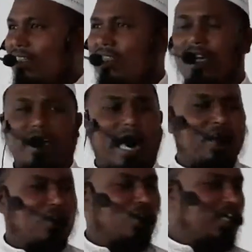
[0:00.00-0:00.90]
সে
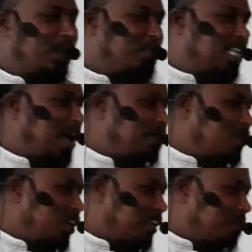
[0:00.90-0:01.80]
আত্মতৃপ্তি লাভ
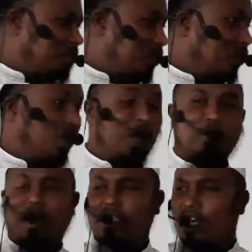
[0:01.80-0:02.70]
করে
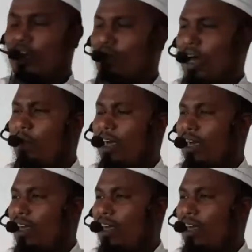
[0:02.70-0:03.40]
গরিবরা যেরকমভাবে